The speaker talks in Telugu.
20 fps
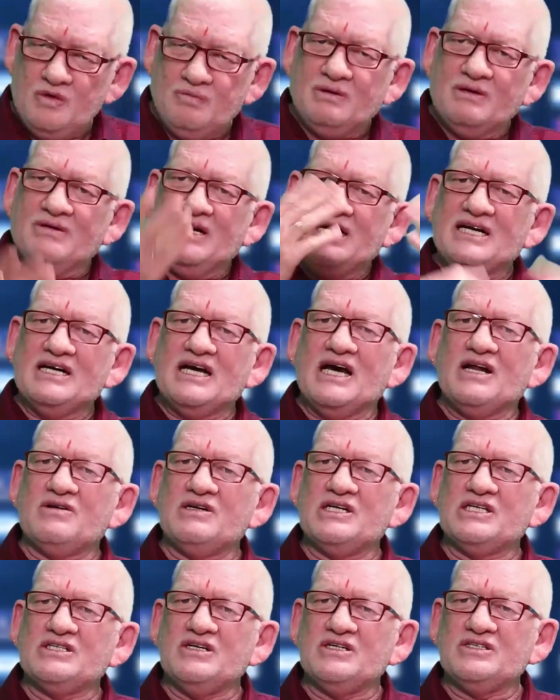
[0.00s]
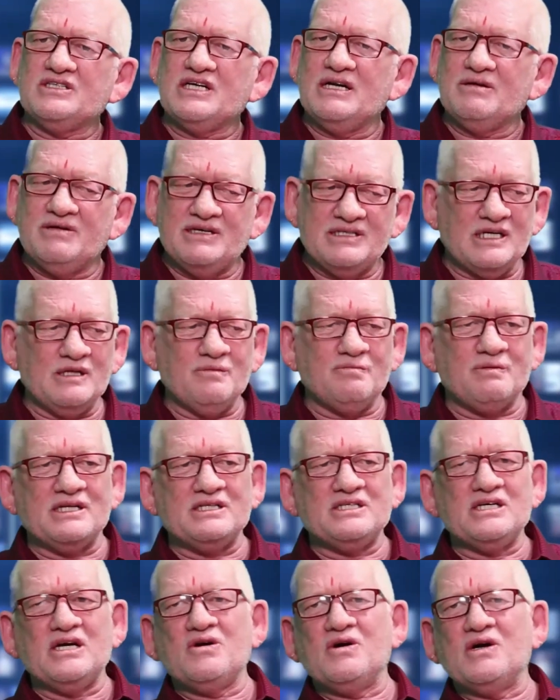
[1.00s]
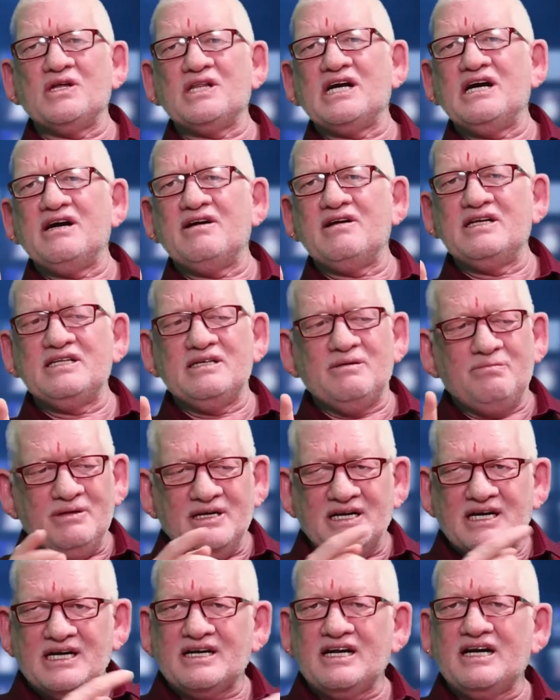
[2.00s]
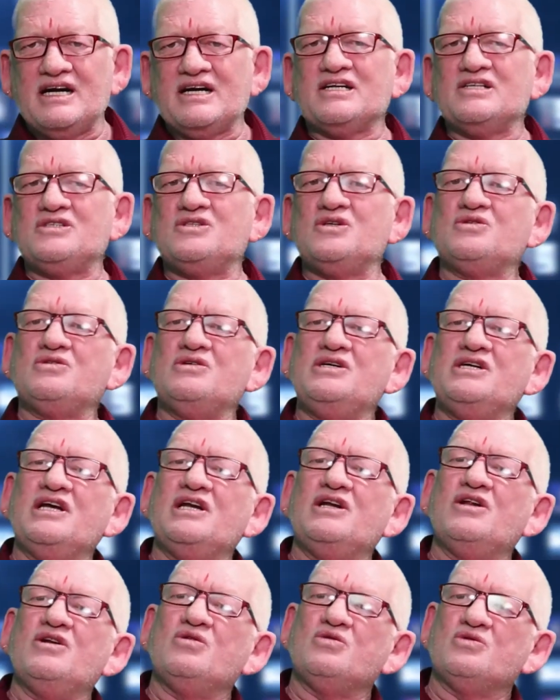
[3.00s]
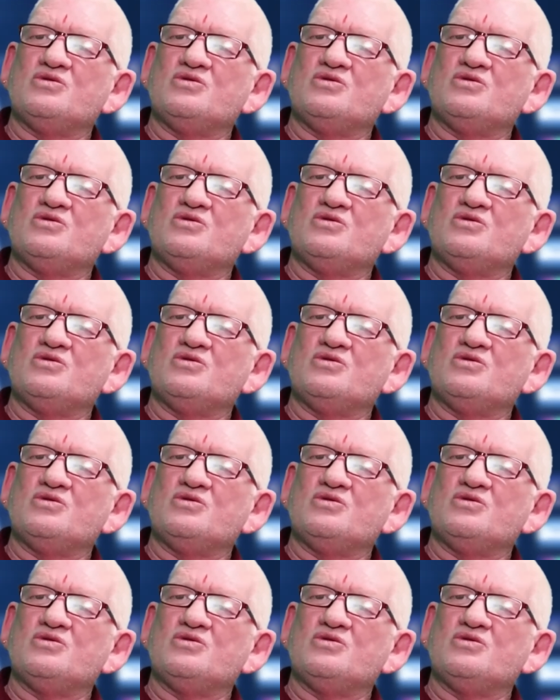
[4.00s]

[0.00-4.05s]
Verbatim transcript: ఇప్పుడు మళ్ళీ నాలుగున్నర సంవత్సరాలు పోయిన తర్వాత ప్రత్యేక హోదా కావాలని చెప్పి ఈయన నల్ల చేసుకుని ఢిల్లీలో